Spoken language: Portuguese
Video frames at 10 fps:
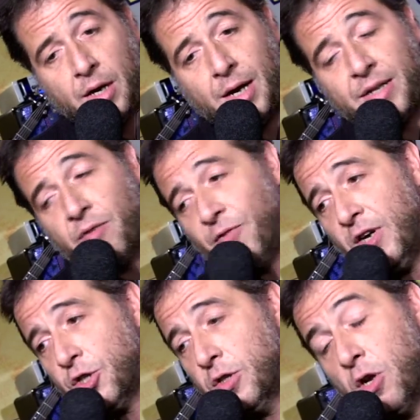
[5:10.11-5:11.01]
Cada
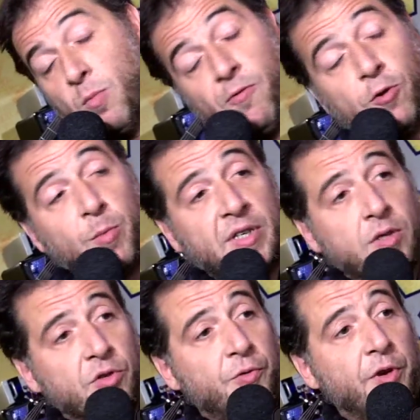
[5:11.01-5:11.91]
faixa tem uma
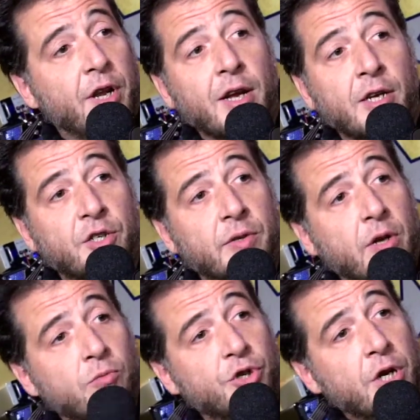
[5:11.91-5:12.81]
formação diferente, tem
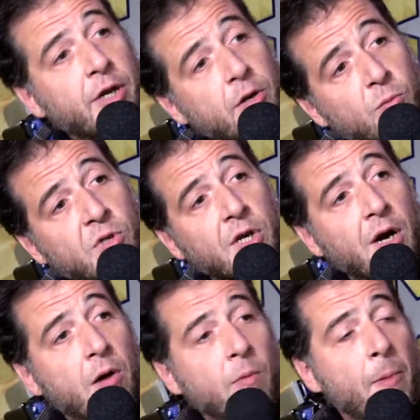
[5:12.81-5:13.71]
um gênero
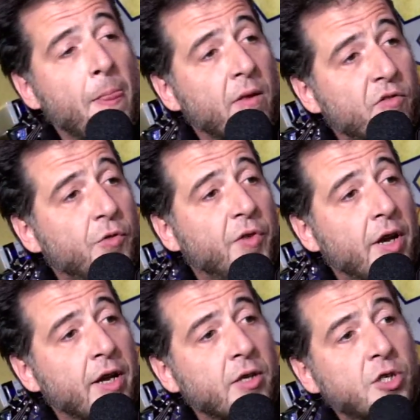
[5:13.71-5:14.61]
musical
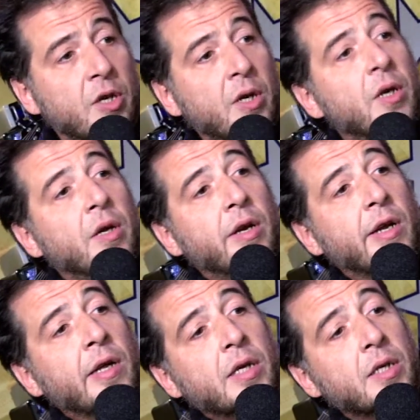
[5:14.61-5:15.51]
diferente,
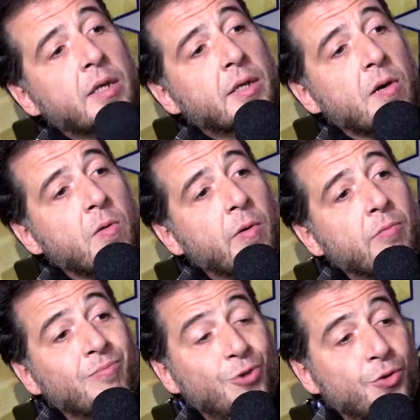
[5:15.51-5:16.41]
né? Então é
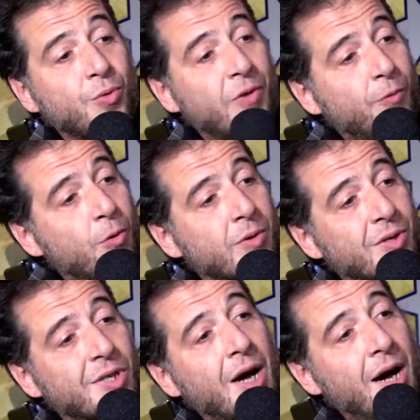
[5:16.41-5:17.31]
um disco que ficou
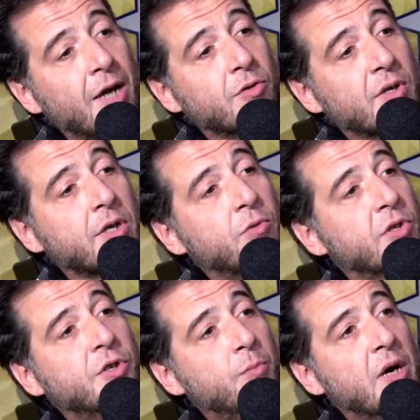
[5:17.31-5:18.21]
desgarrado dessa coisa
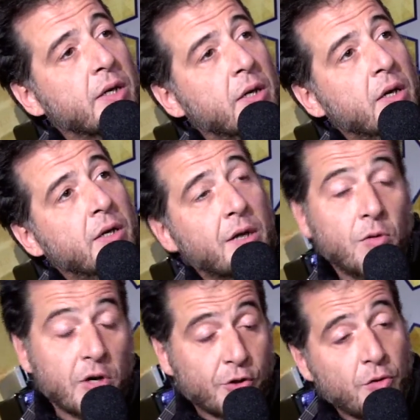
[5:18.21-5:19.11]
de banda.
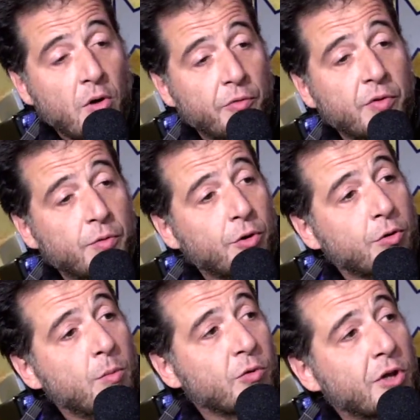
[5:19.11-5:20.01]
Agora só ao vivo que eu
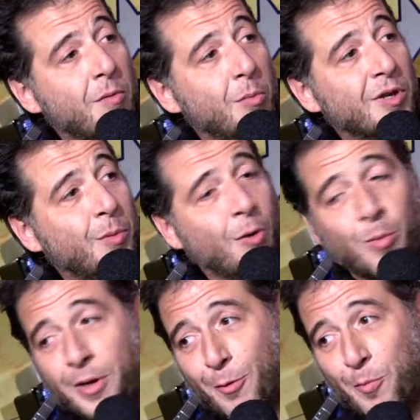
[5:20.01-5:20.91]
estou montando uma banda para
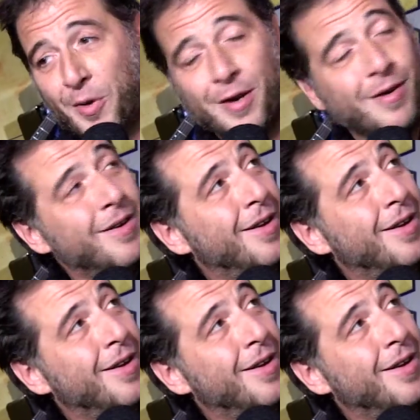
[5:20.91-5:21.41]
poder acompanhar